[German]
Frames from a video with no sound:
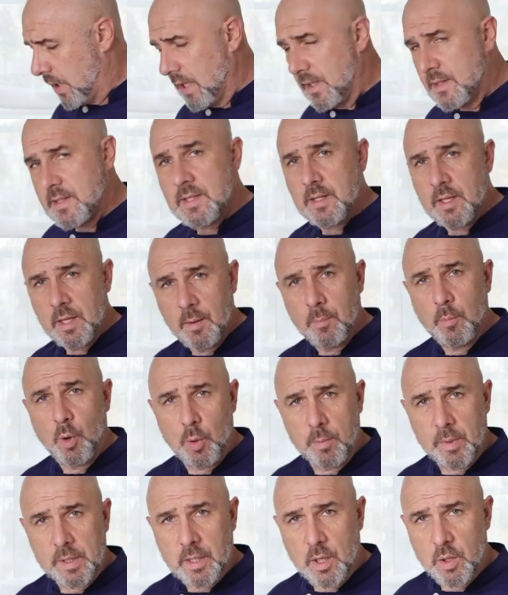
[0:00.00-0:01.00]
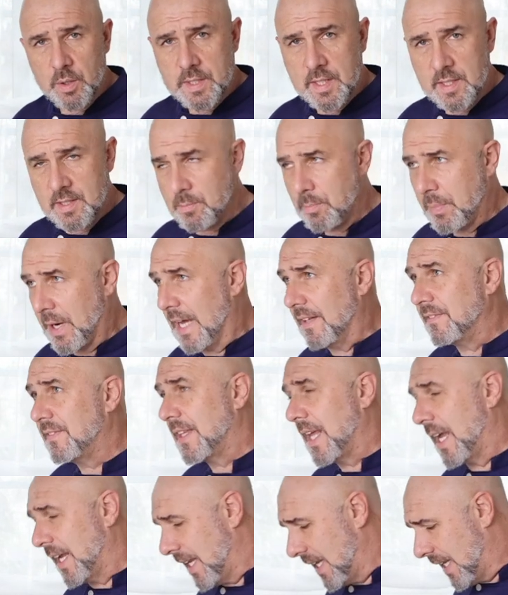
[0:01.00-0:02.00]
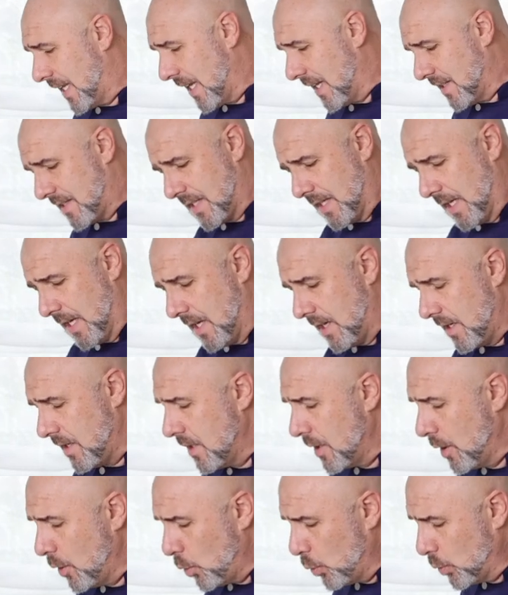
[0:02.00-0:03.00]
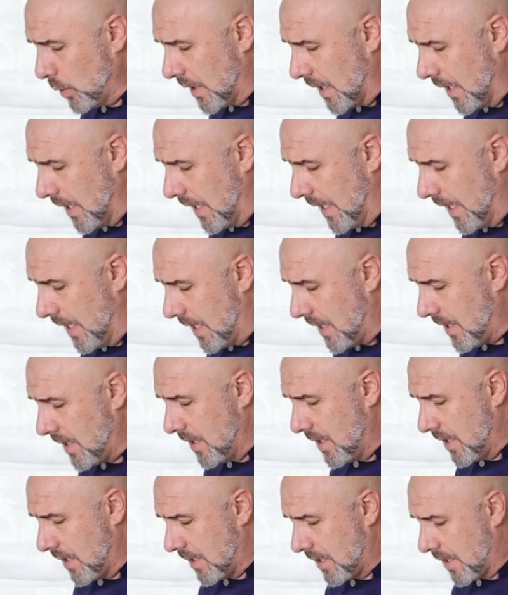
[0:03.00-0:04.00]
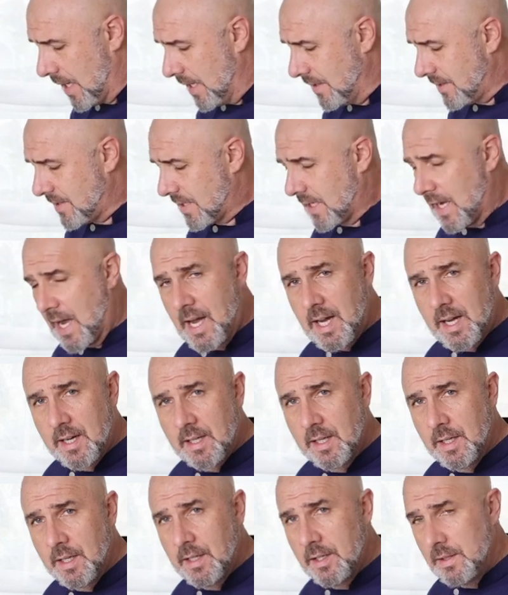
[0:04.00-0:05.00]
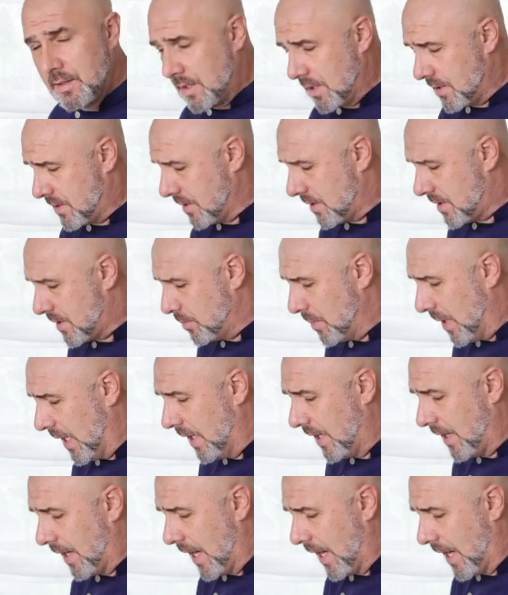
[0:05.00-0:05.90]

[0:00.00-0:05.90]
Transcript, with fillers: jetzt machen wir daraus diesen Brandteig. Ich gehe jetzt her und leer ganz gar dieses Mehl